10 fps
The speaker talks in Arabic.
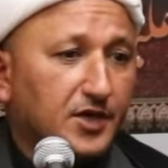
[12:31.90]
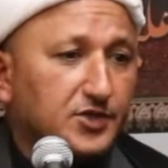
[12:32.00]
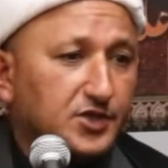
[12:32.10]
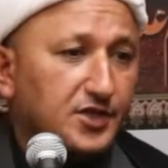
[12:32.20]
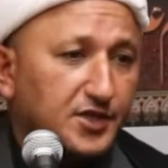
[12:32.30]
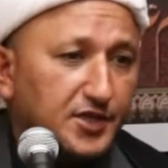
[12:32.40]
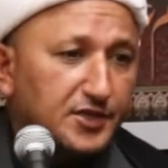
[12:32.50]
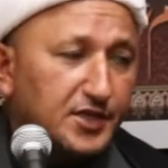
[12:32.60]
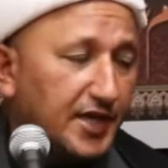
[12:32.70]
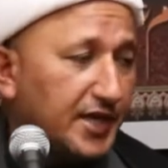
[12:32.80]
يصير
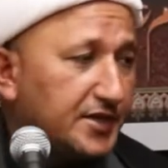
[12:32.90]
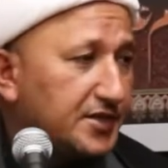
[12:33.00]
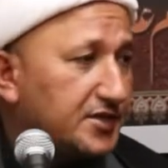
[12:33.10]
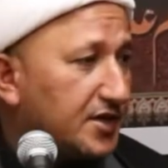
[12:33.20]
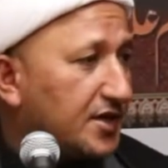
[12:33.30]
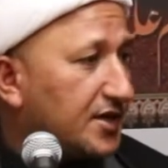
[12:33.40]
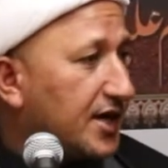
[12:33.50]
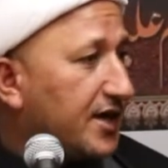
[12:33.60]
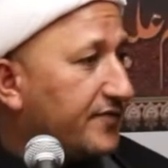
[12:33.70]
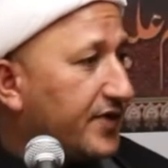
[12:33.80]
انت
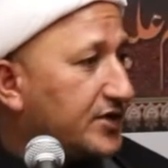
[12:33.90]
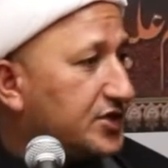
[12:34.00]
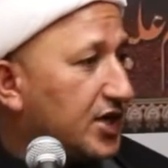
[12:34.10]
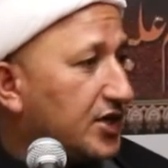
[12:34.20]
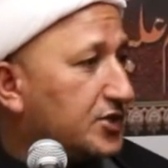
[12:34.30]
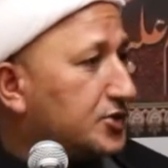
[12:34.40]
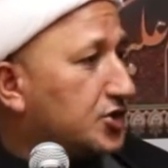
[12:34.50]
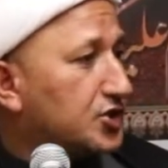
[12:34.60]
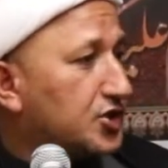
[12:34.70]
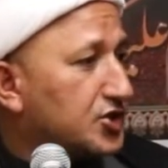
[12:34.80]
تقرا فشيء
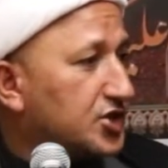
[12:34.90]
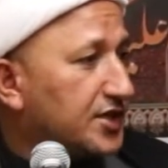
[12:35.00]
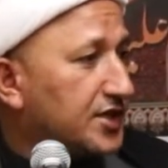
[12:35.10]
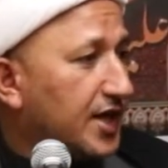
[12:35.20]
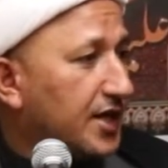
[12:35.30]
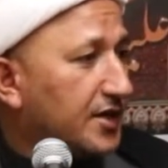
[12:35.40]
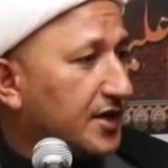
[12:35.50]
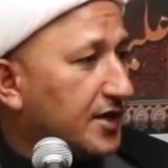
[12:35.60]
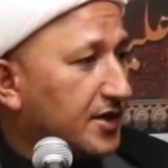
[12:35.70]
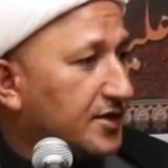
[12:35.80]
تصير تتصدق
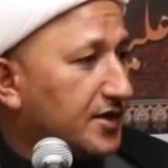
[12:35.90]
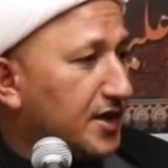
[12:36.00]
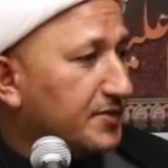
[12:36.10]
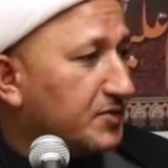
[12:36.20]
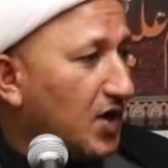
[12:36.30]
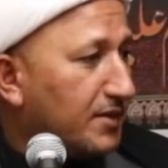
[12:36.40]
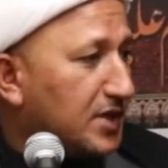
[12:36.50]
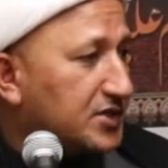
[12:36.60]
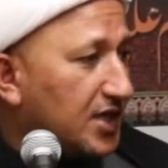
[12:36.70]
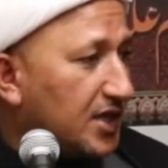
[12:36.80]
للنبي
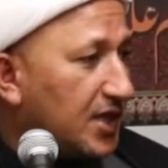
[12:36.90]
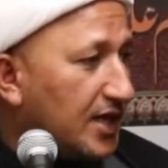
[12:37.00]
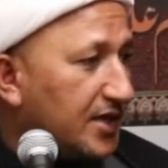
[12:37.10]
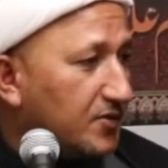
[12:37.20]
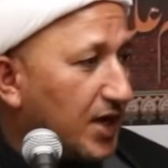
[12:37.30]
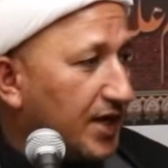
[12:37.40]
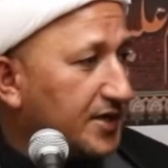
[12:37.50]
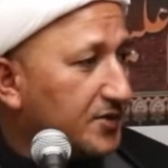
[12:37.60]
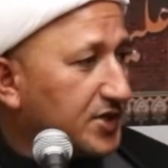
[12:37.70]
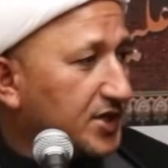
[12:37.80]
محمد صلى الله عليه
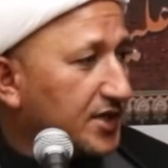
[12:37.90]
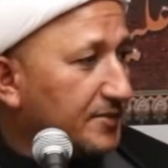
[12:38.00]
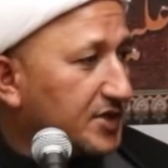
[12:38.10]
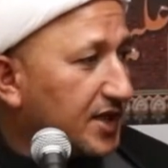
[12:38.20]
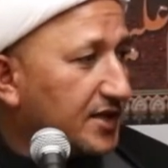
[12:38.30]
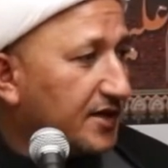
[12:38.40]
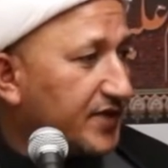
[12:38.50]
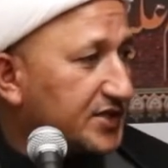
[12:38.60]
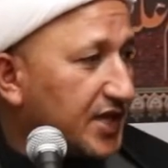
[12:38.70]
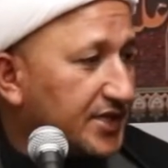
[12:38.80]
واله وسلم تطلع
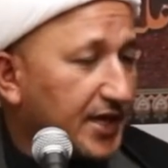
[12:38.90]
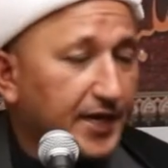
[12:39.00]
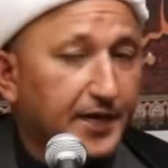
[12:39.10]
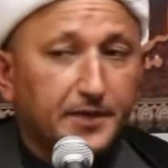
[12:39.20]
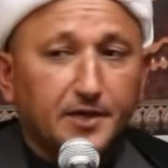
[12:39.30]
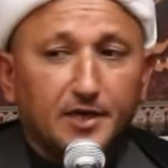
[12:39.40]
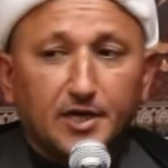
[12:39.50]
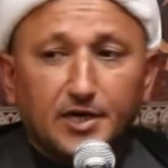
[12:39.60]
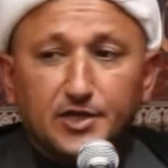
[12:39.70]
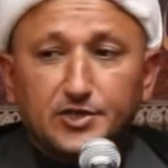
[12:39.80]
في الصدقه
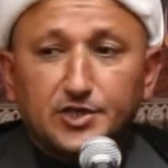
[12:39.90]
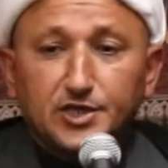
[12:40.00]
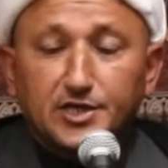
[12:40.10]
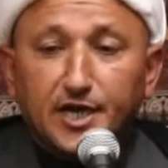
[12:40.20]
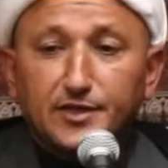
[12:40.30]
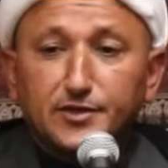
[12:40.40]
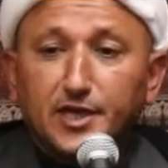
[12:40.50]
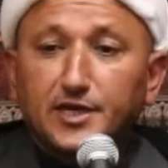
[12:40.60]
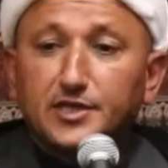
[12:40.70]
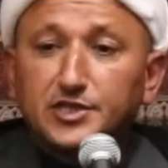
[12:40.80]
يصير ان
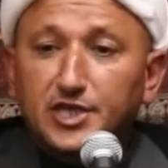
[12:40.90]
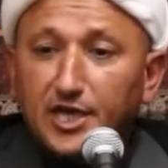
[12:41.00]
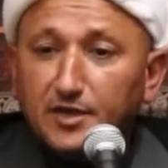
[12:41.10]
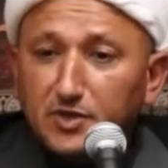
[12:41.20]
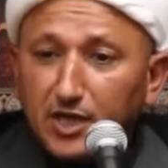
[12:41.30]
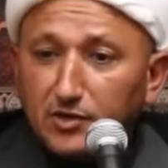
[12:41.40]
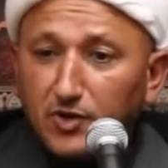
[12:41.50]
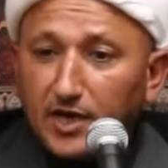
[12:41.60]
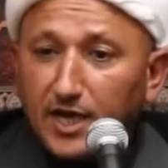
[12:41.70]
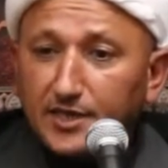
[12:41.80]
تهدي شيء من
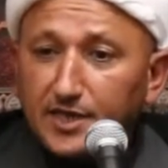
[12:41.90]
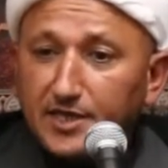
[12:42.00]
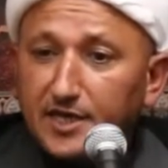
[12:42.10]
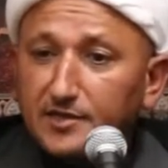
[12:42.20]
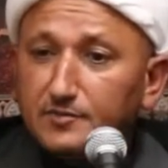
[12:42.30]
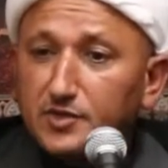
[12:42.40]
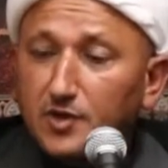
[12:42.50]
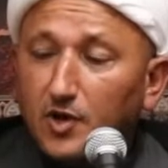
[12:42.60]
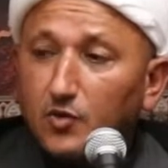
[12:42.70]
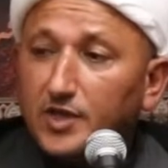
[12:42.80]
القران الكريم
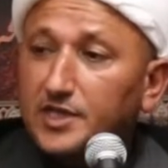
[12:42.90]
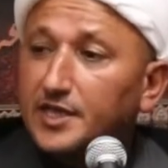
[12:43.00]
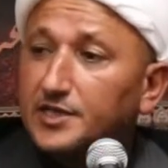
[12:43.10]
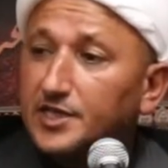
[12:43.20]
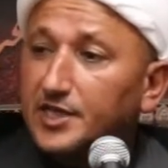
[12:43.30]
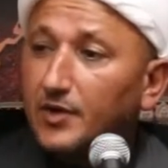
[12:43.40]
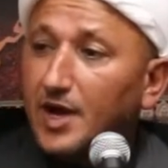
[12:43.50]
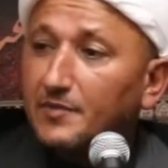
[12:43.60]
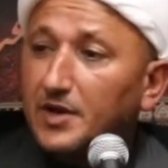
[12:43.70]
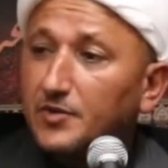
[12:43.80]
وتهدي
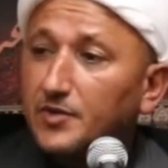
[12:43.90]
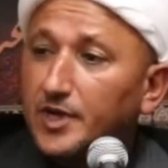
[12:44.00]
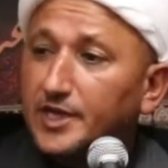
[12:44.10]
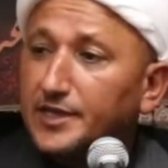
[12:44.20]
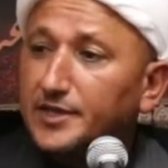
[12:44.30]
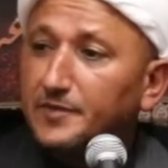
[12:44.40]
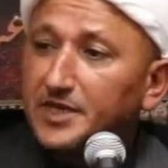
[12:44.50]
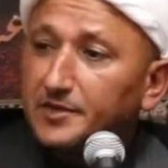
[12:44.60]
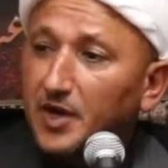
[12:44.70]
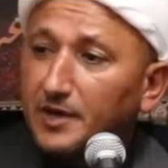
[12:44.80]
ثوابه الى
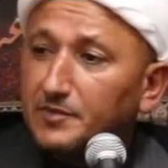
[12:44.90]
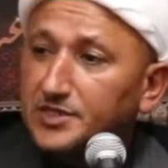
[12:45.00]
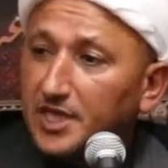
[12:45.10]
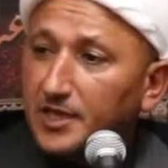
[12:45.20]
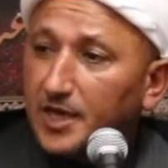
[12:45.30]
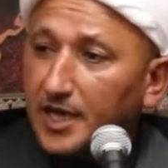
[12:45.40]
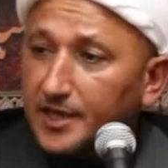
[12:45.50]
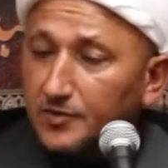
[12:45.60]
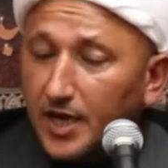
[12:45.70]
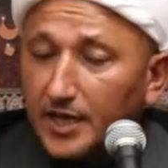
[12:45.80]
النبي محمد صلى الله
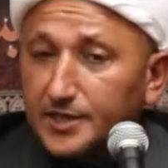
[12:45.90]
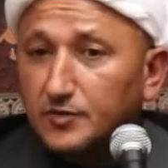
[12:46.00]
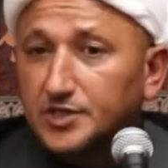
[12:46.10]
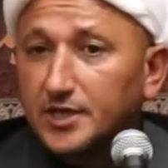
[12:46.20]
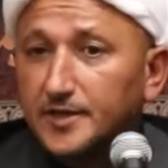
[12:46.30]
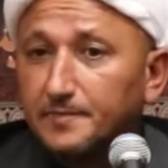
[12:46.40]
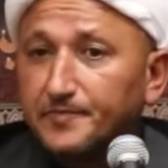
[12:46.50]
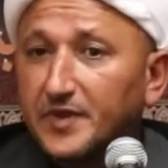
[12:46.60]
عليه واله وسلم.